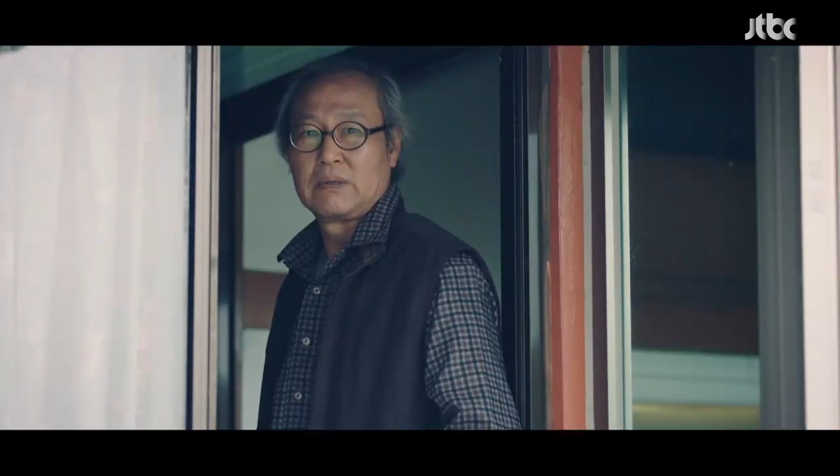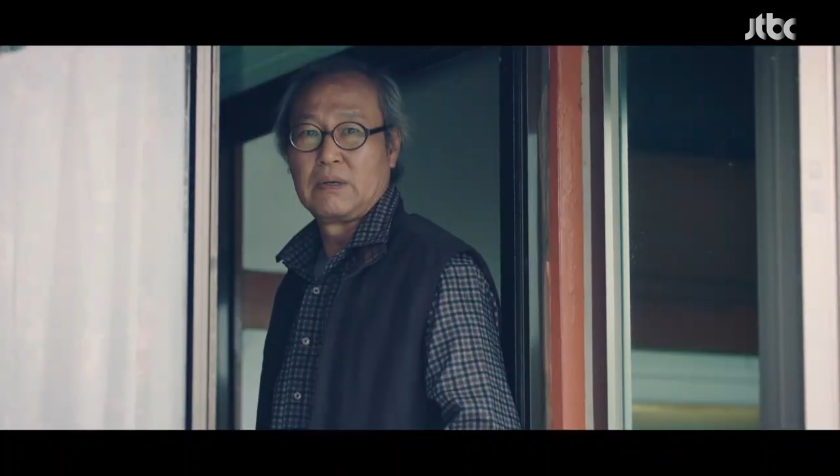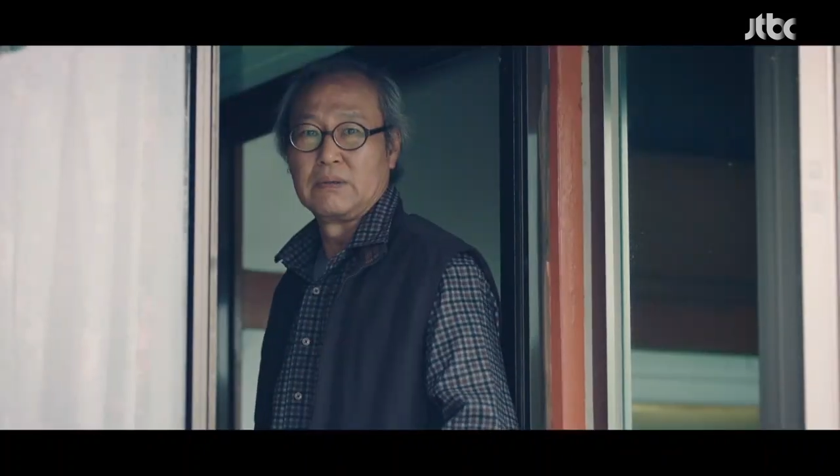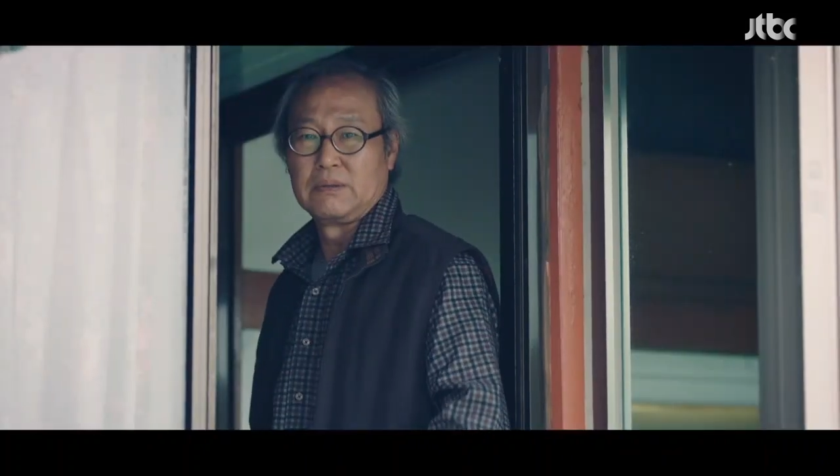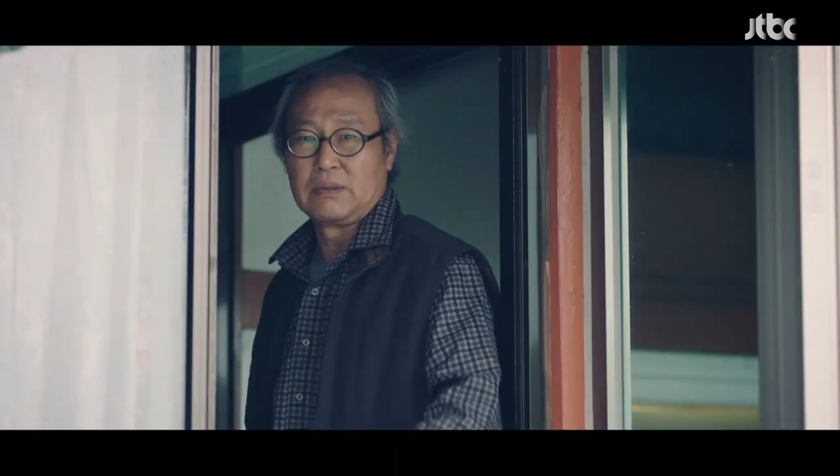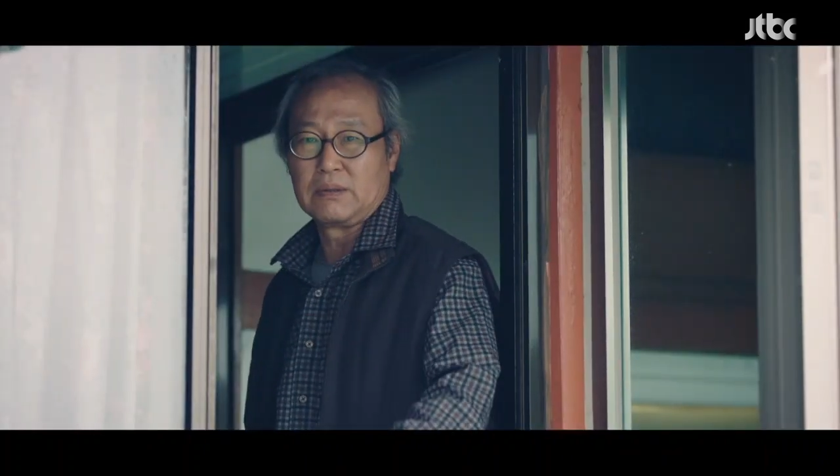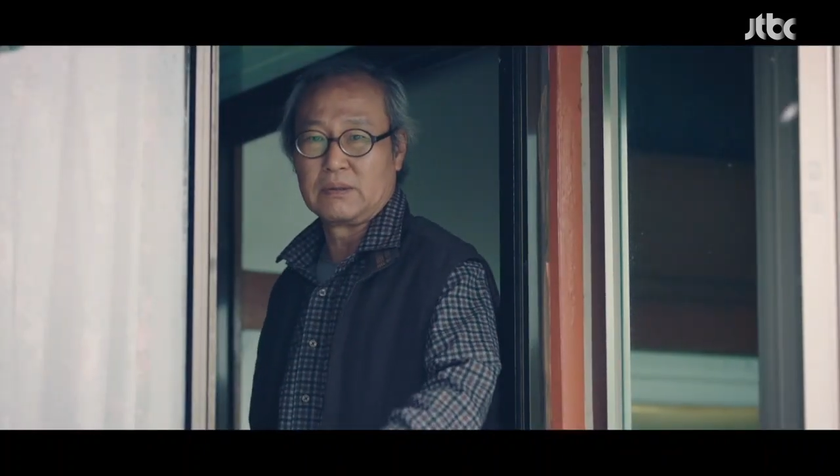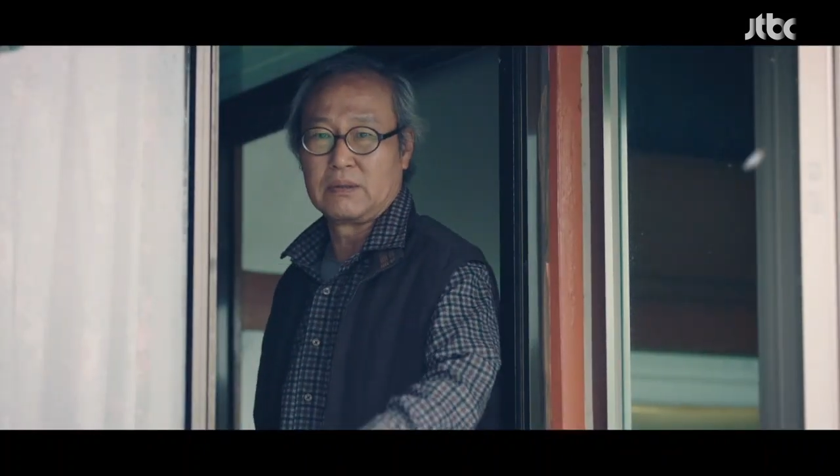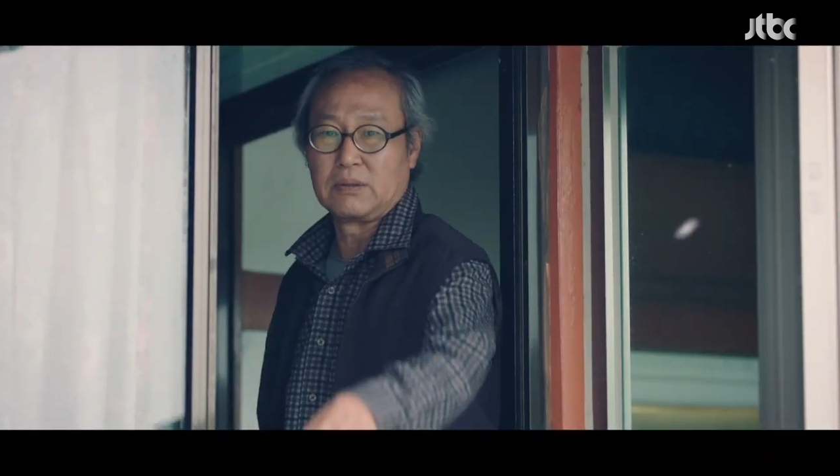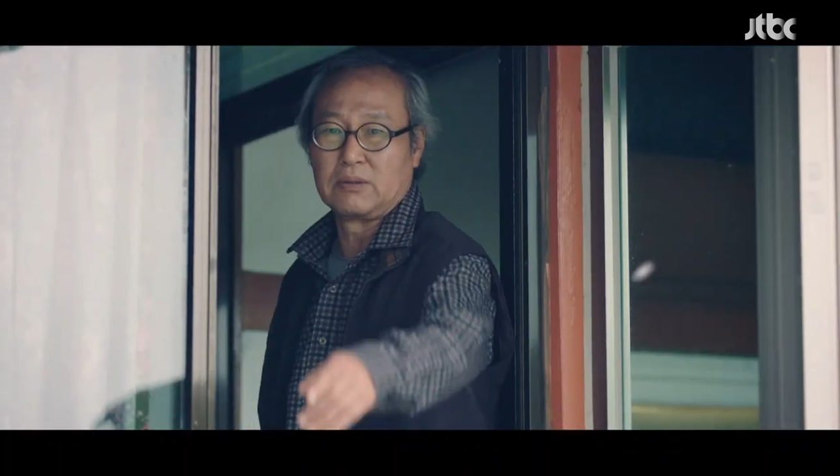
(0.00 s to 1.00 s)
그, 그,
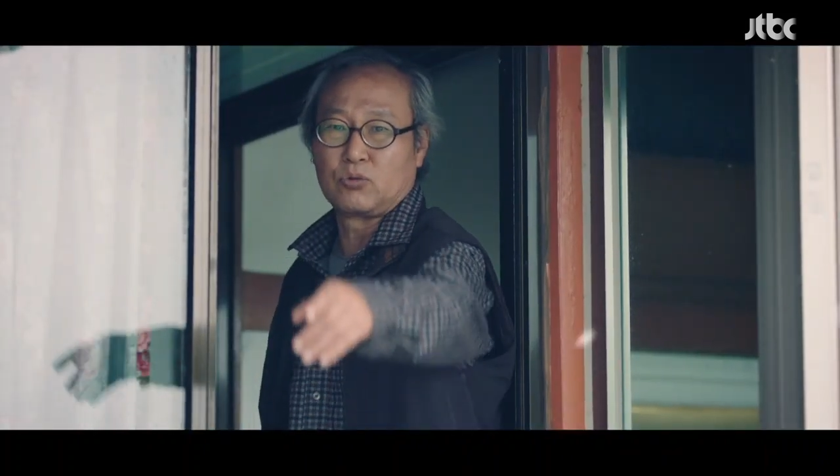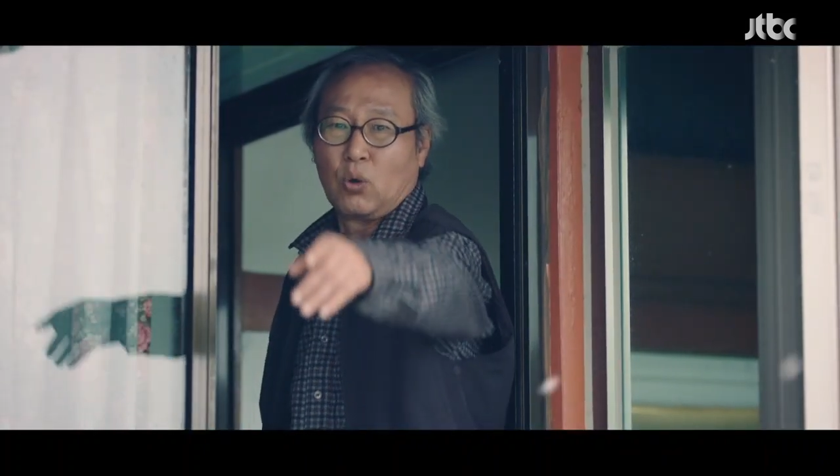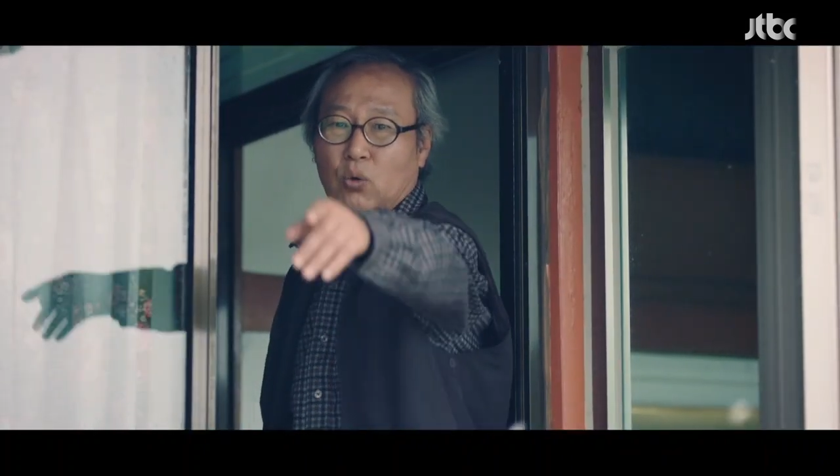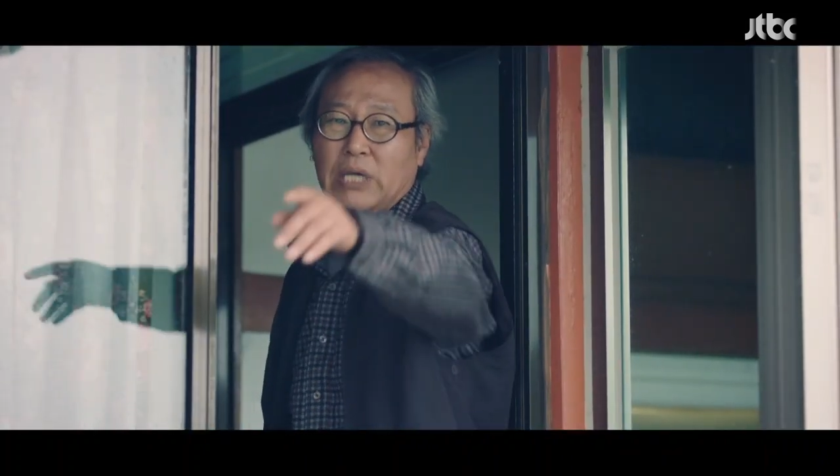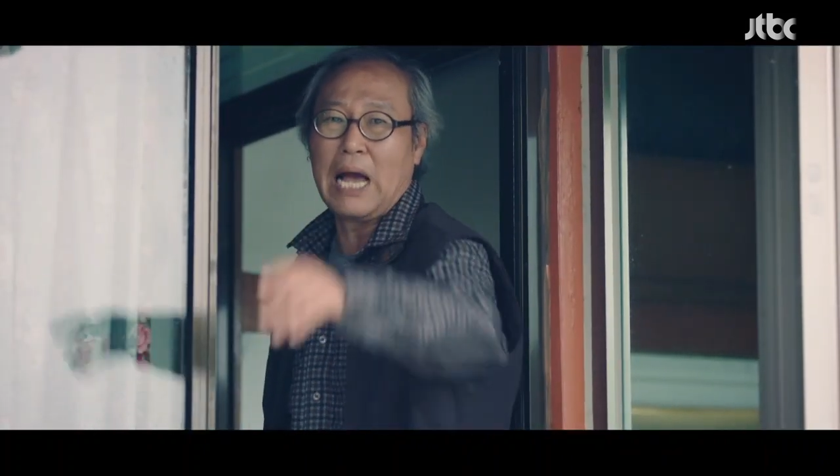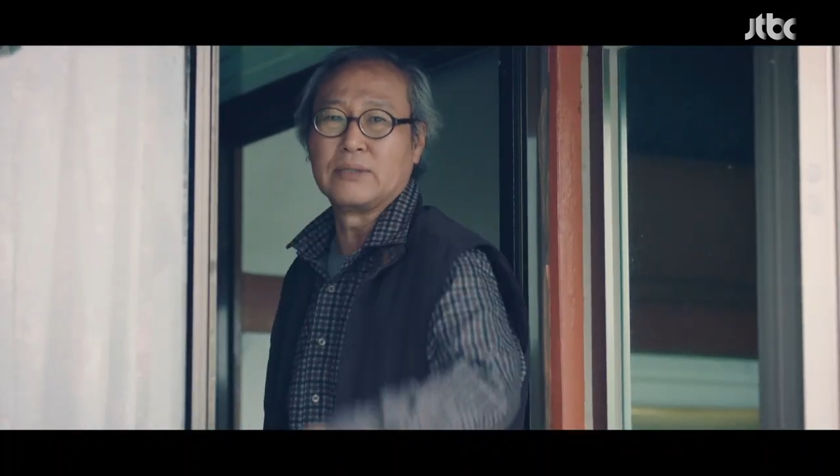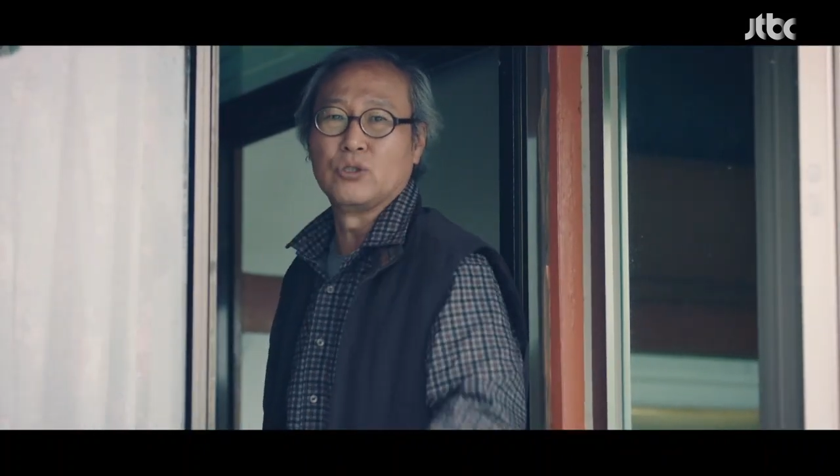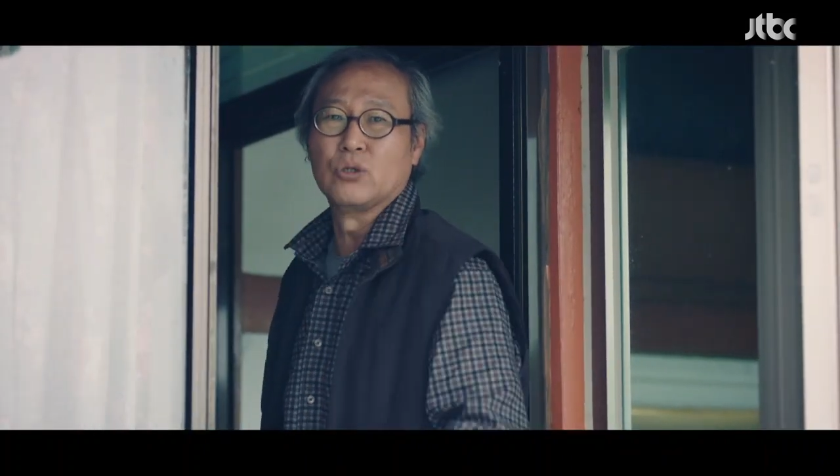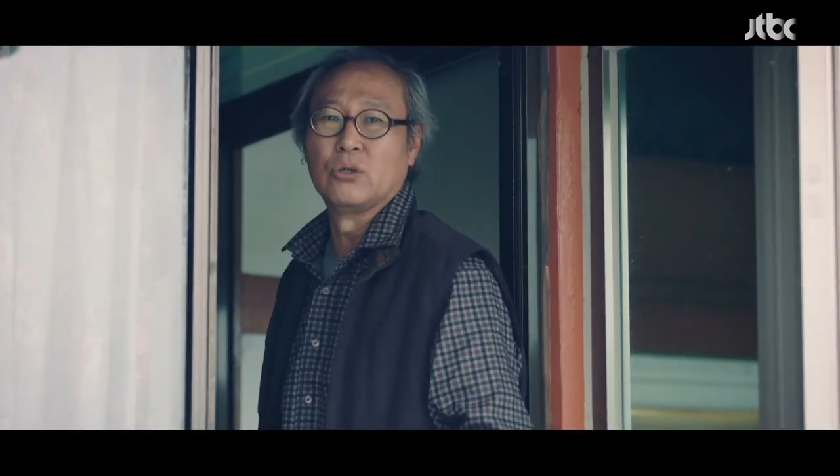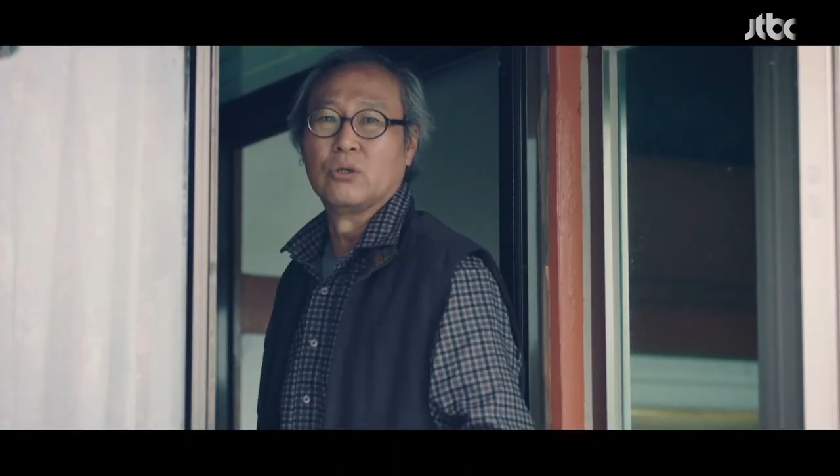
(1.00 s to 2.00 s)
그 똥개
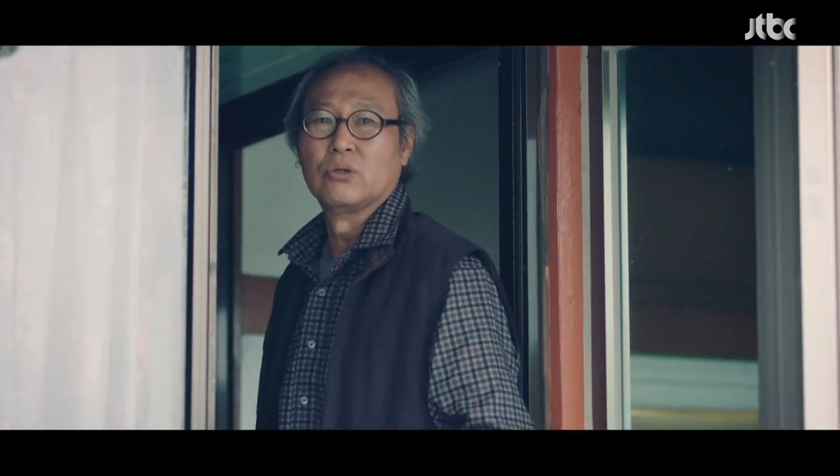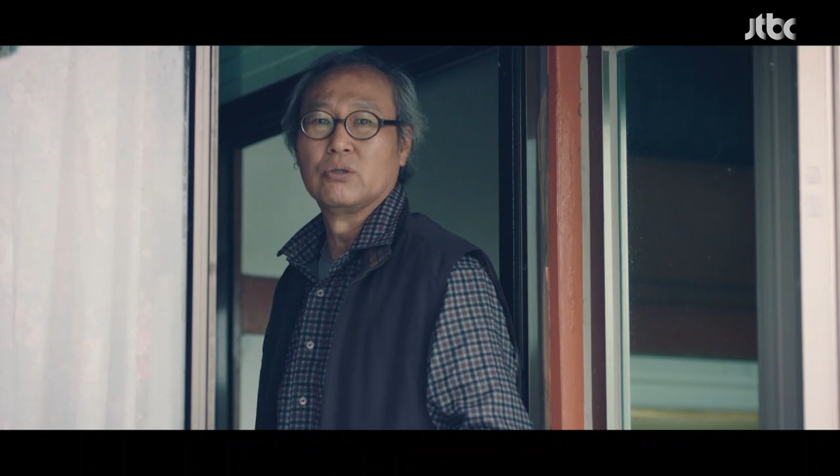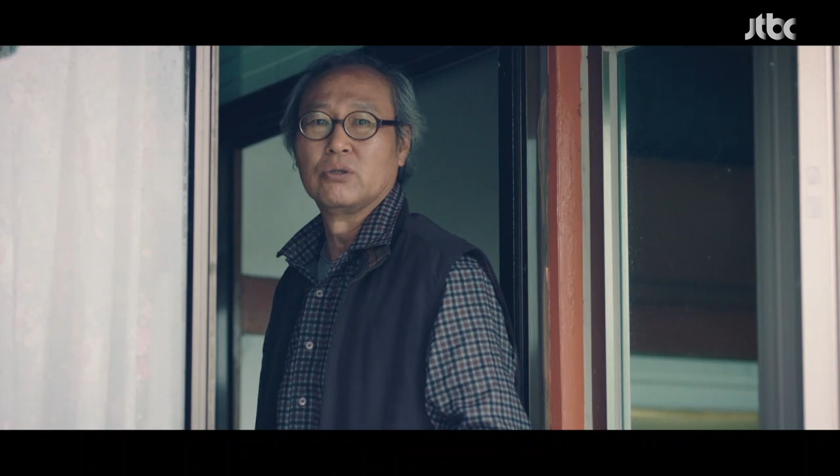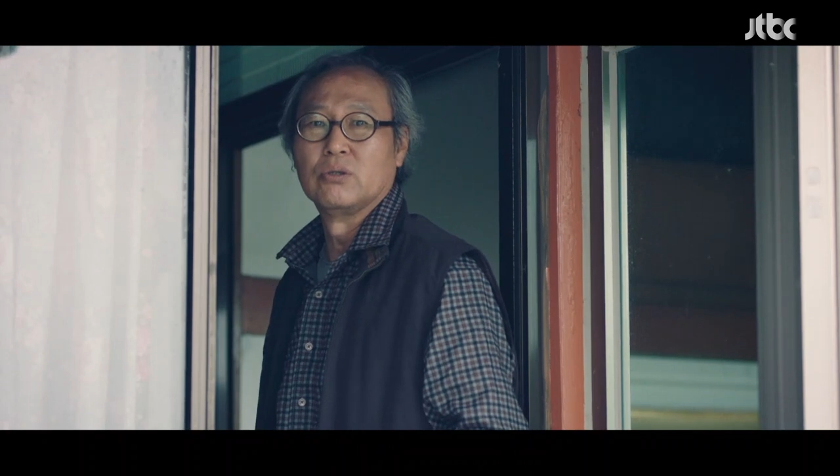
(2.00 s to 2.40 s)
아니요